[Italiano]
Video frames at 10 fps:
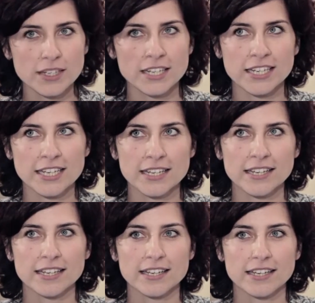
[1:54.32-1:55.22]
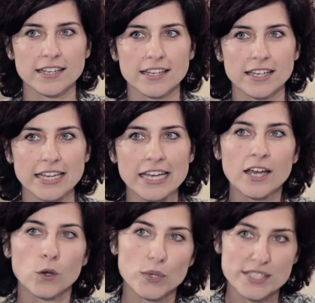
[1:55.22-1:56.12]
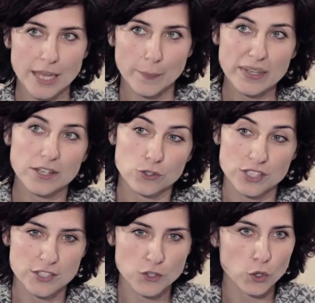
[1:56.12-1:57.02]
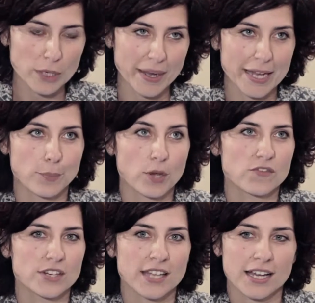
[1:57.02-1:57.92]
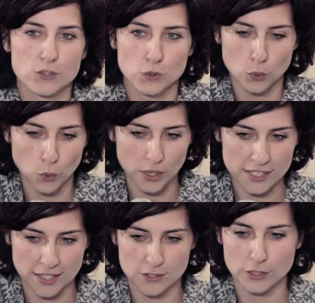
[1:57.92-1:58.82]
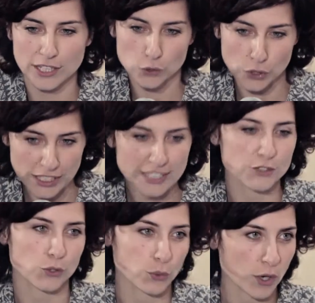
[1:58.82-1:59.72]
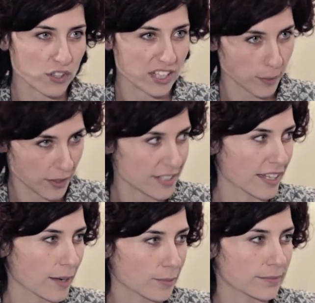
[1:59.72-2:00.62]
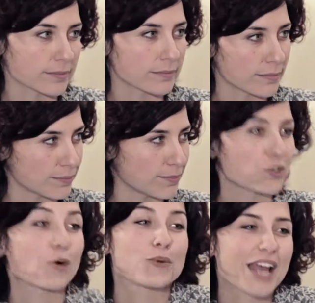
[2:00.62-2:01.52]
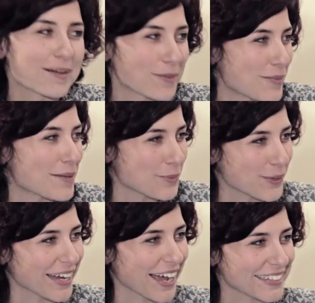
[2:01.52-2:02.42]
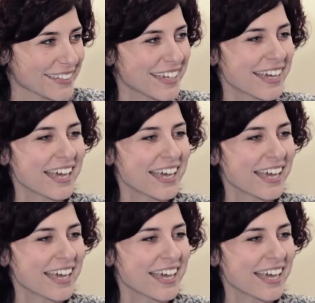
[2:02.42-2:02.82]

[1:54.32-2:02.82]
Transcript: eh, questa sezione, ma che poi in verità è, solo, è stata soltanto l'inizio di una cosa che sarà... Mh, mm, ci auguriamo ben più grande,